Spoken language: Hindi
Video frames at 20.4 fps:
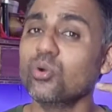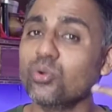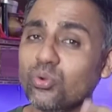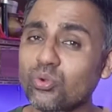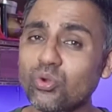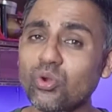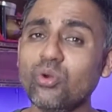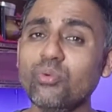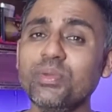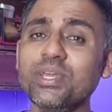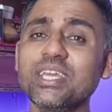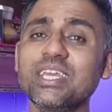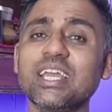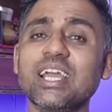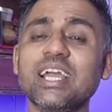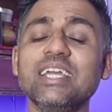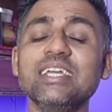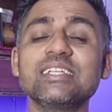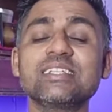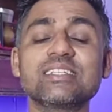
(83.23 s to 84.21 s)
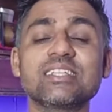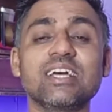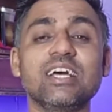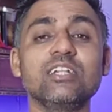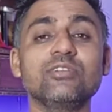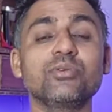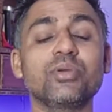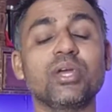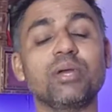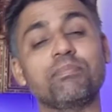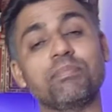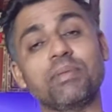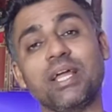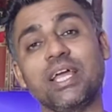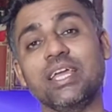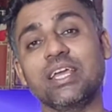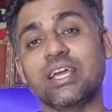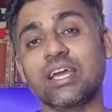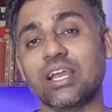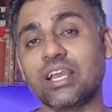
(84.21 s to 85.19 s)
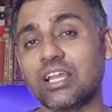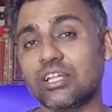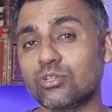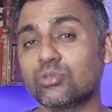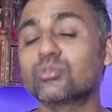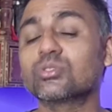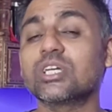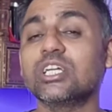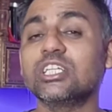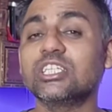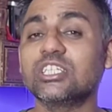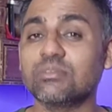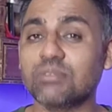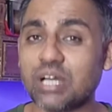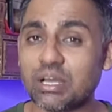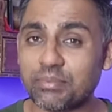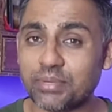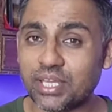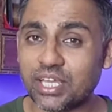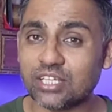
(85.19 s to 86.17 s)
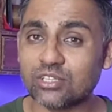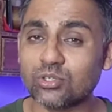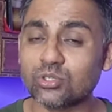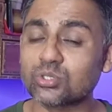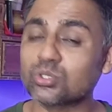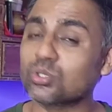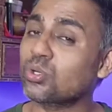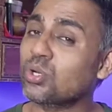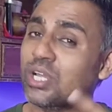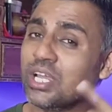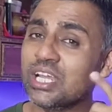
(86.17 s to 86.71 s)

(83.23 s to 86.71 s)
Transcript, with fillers: उनको भी क्या इस साल जो है अप्लाई करना तो उसका जवाब ये है दोस्तों